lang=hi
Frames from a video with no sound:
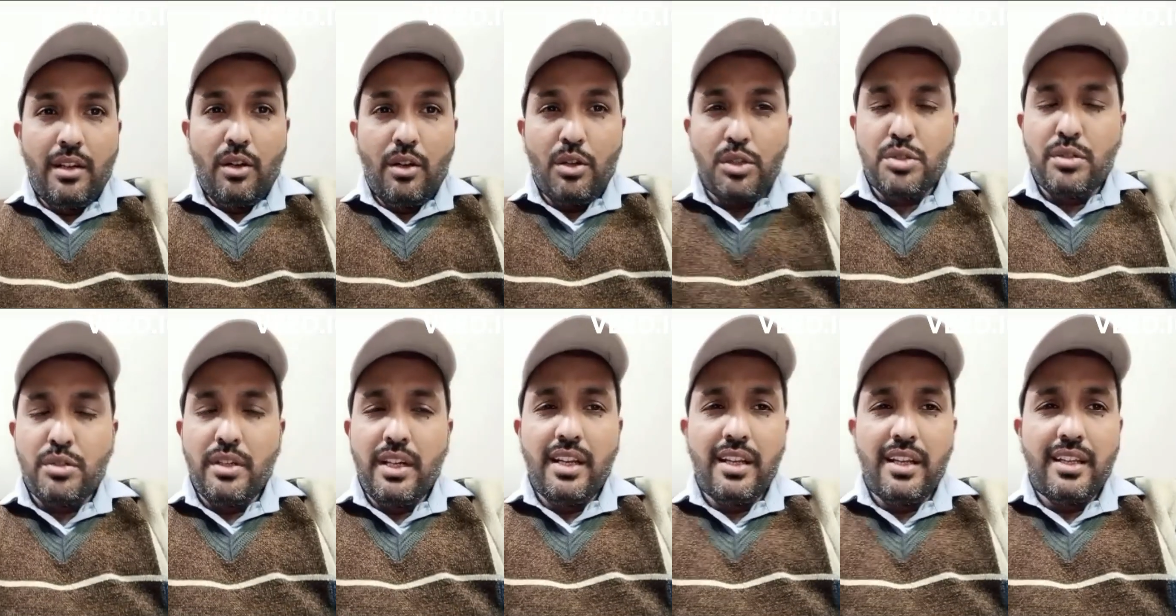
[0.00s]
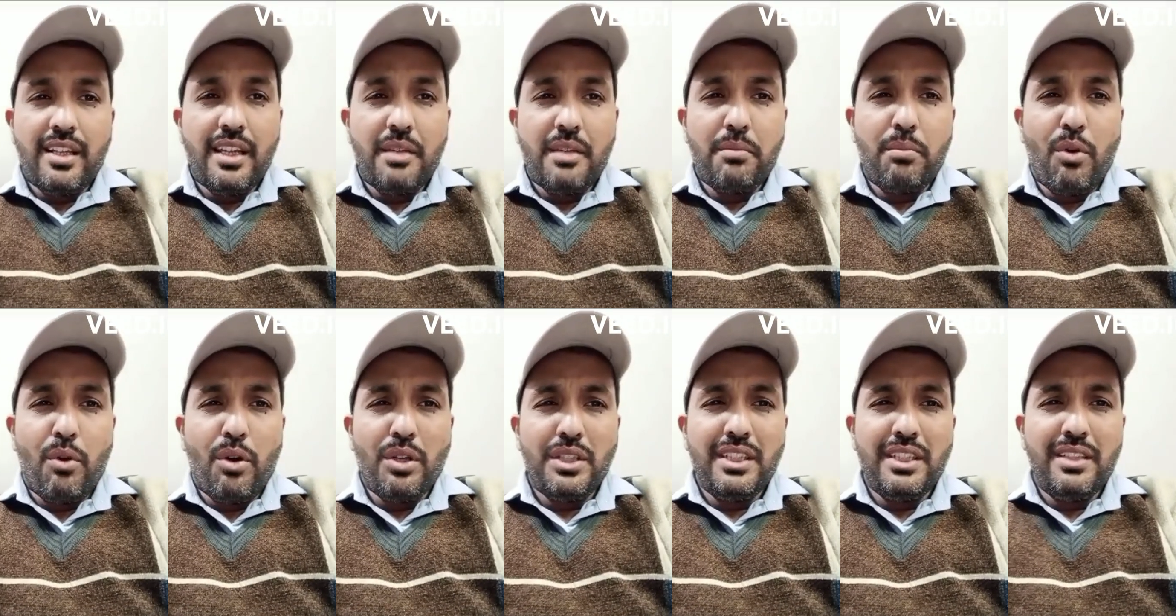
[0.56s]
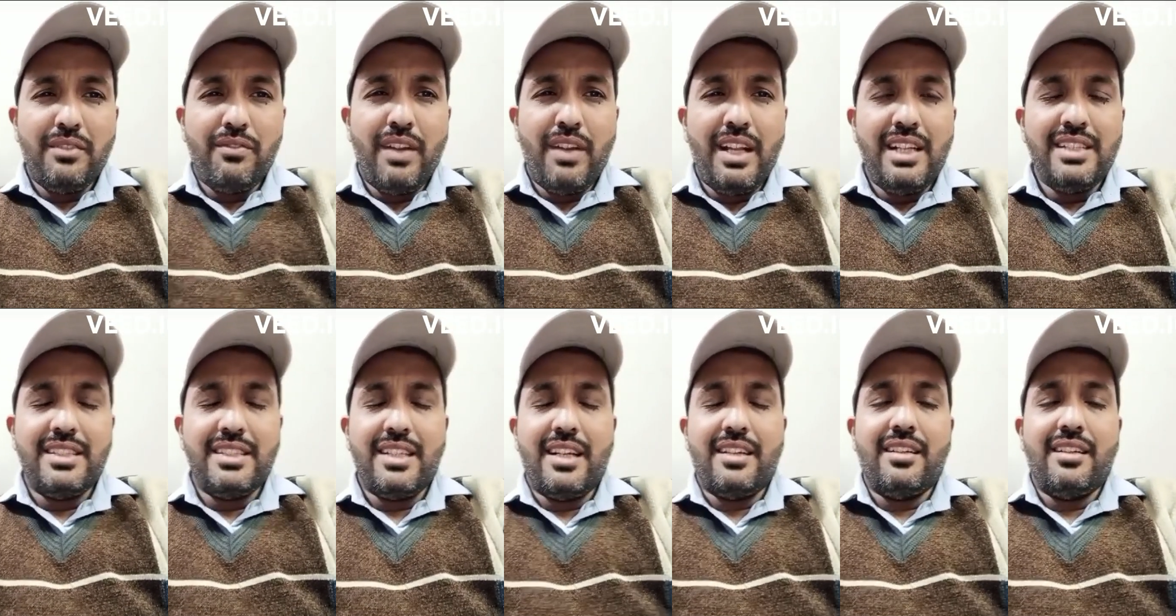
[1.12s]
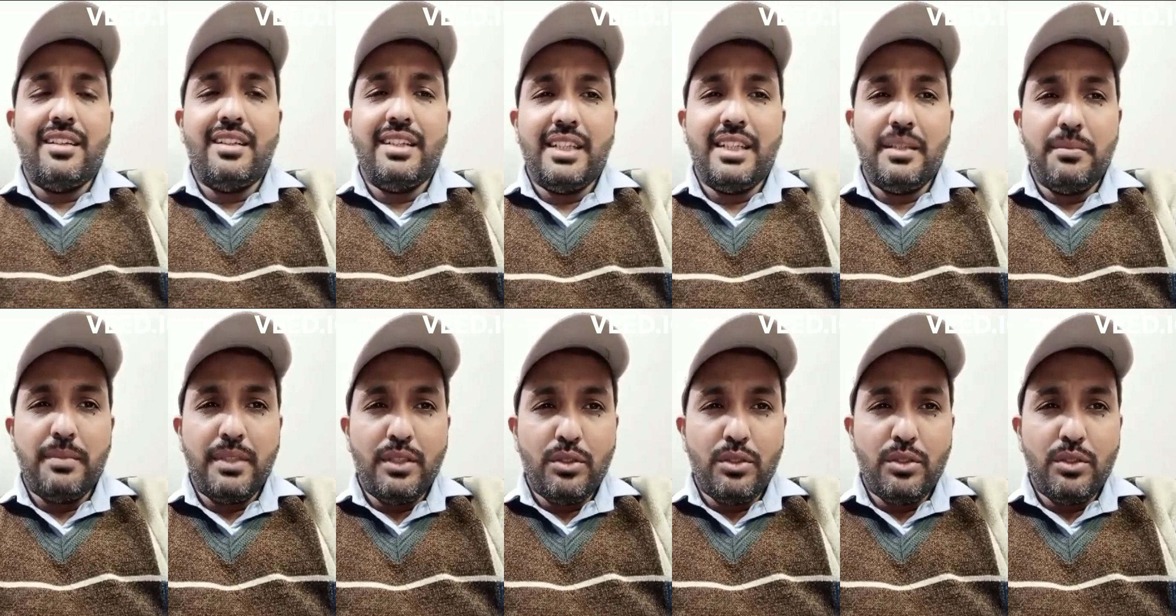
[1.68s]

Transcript: ऑस्ट्रेलिया की एक बहुत ही वेल सेटल्ड टीम है